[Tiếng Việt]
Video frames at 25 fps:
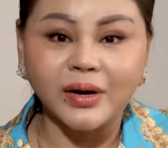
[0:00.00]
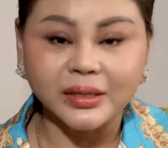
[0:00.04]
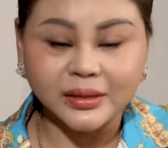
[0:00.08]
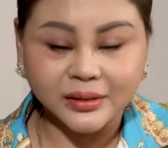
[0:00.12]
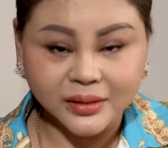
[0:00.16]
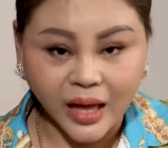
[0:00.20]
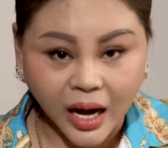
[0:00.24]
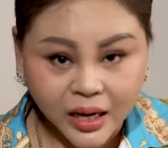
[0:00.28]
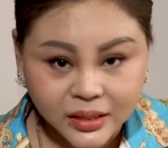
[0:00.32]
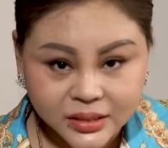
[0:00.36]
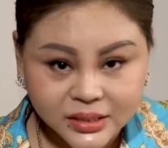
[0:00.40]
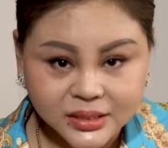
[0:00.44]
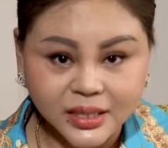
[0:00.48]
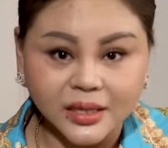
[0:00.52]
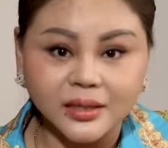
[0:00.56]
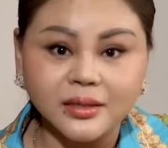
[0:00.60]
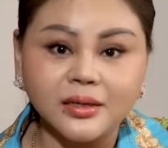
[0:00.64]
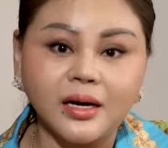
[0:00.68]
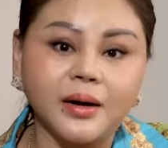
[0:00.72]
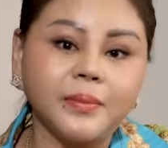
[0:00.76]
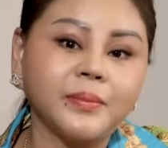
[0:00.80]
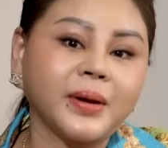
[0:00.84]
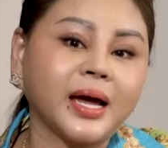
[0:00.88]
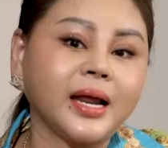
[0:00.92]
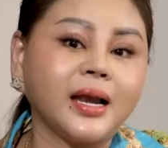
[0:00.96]
và thật sự
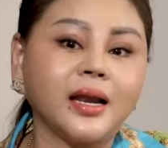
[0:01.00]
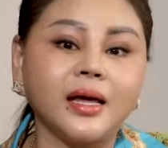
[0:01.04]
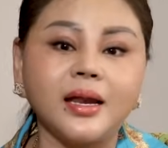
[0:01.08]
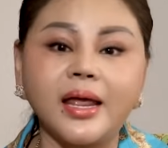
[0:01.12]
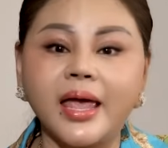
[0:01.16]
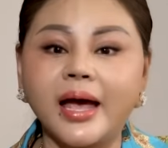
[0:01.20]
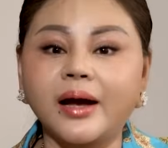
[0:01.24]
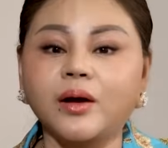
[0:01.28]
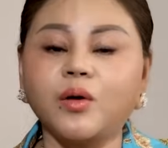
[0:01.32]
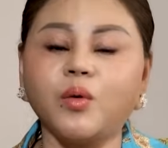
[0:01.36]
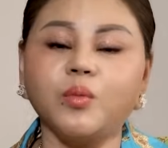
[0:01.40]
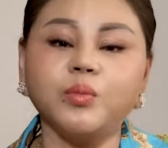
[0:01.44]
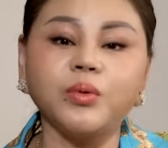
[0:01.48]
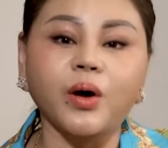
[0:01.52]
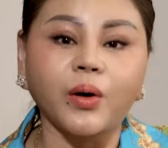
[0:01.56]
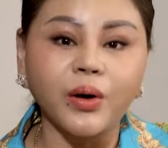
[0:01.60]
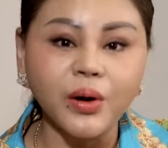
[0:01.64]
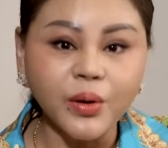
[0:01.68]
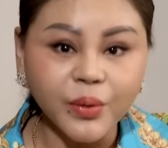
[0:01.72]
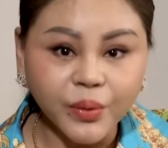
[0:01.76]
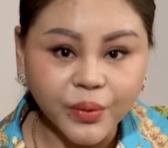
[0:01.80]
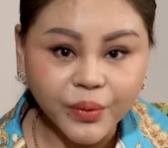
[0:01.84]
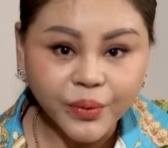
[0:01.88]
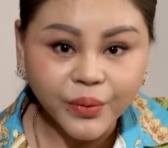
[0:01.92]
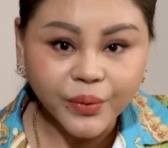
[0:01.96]
hôm nay Lê Giang cũng nói
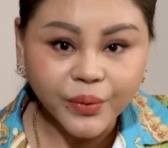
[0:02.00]
luôn